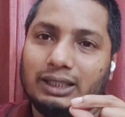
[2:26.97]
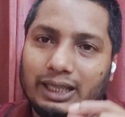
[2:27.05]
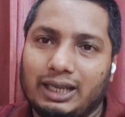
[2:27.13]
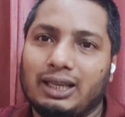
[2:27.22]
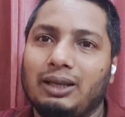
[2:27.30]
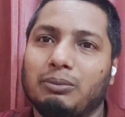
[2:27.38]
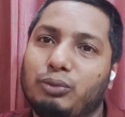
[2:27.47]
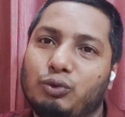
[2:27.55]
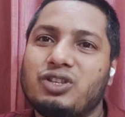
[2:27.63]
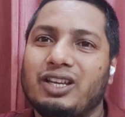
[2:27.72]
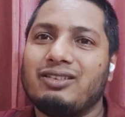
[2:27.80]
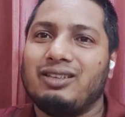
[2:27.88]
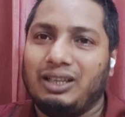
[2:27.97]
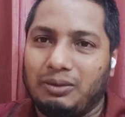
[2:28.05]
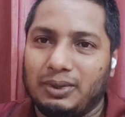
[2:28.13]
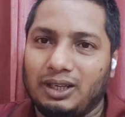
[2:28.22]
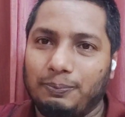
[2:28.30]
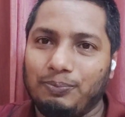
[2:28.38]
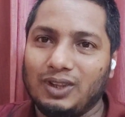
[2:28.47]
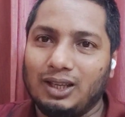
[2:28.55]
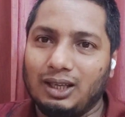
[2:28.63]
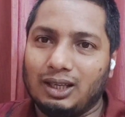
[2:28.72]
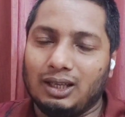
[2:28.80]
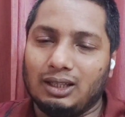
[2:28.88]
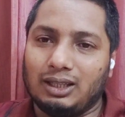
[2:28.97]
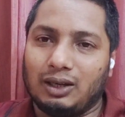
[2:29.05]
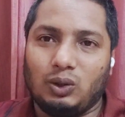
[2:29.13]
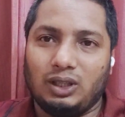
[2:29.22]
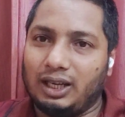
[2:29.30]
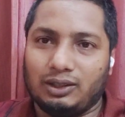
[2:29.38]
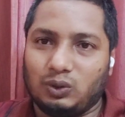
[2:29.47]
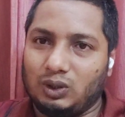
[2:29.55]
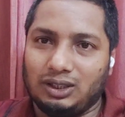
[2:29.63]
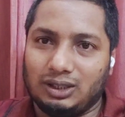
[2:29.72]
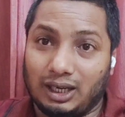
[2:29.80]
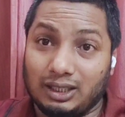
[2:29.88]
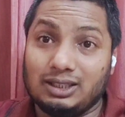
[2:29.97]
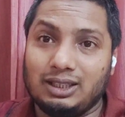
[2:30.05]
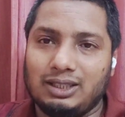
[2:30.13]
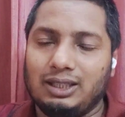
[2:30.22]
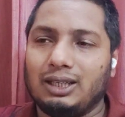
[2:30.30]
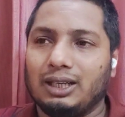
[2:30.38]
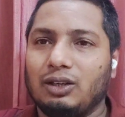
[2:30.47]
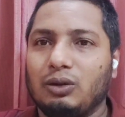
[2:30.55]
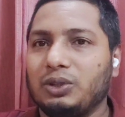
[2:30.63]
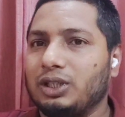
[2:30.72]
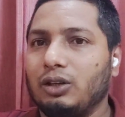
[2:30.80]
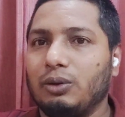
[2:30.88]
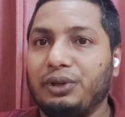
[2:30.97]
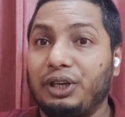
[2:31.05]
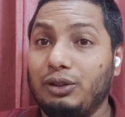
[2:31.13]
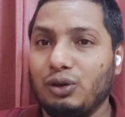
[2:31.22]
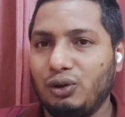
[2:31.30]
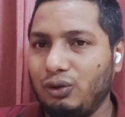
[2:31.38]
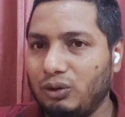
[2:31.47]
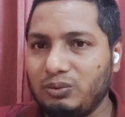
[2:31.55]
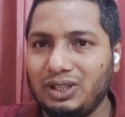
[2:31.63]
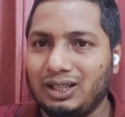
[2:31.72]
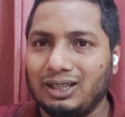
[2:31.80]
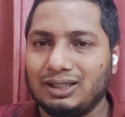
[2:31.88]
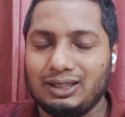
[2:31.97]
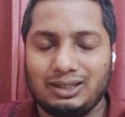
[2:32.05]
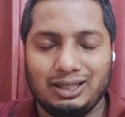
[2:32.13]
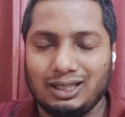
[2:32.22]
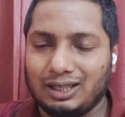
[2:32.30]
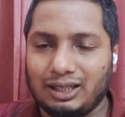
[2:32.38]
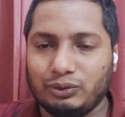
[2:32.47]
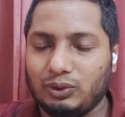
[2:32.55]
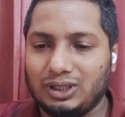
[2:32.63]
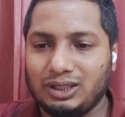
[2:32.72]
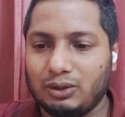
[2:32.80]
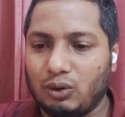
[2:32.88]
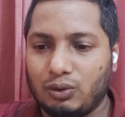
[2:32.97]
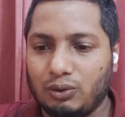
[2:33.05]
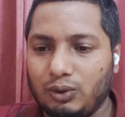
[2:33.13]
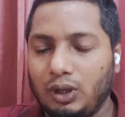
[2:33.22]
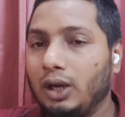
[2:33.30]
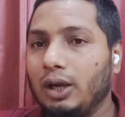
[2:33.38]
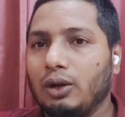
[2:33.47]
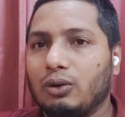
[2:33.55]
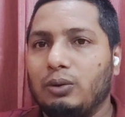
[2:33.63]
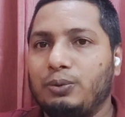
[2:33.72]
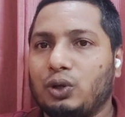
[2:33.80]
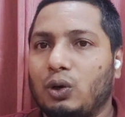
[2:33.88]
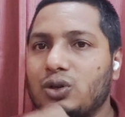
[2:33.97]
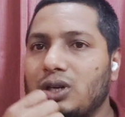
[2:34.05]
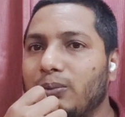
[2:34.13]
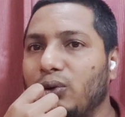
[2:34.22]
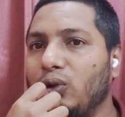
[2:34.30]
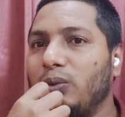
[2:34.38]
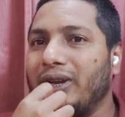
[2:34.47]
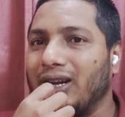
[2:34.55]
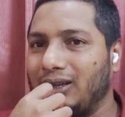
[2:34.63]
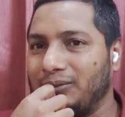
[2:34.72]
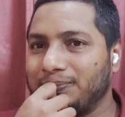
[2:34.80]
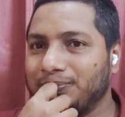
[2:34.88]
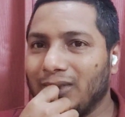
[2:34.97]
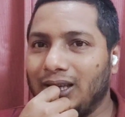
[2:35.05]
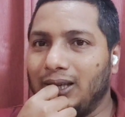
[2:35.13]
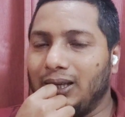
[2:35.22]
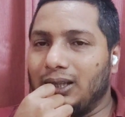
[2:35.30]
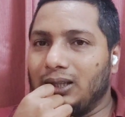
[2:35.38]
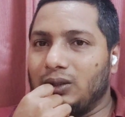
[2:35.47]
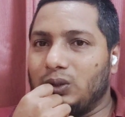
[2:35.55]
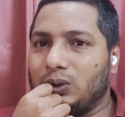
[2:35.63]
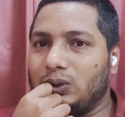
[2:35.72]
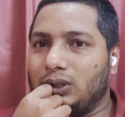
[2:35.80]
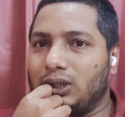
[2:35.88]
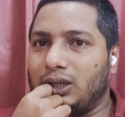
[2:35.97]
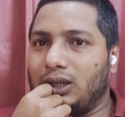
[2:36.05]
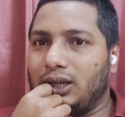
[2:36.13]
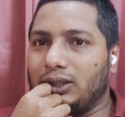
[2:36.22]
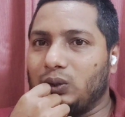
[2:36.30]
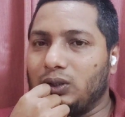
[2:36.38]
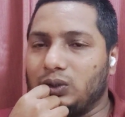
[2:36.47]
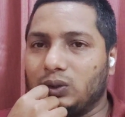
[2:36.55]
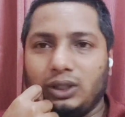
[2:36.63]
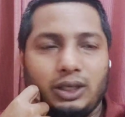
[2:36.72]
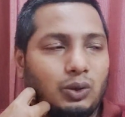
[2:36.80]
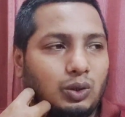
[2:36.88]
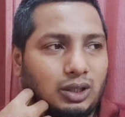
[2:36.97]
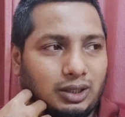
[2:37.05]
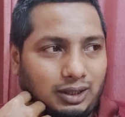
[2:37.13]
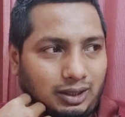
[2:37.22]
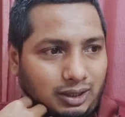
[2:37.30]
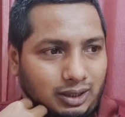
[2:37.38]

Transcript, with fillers: দেখে বুঝে শিখবে তাহলে আসলে তার যে শিক্ষাটা হবে সেটা হবে হৃদয়ঙ্গম শিক্ষা যে শিক্ষাটা আসলে সে কখনো খুব সহসা ভুলবে না তো আসলে সত্যিকার অর্থে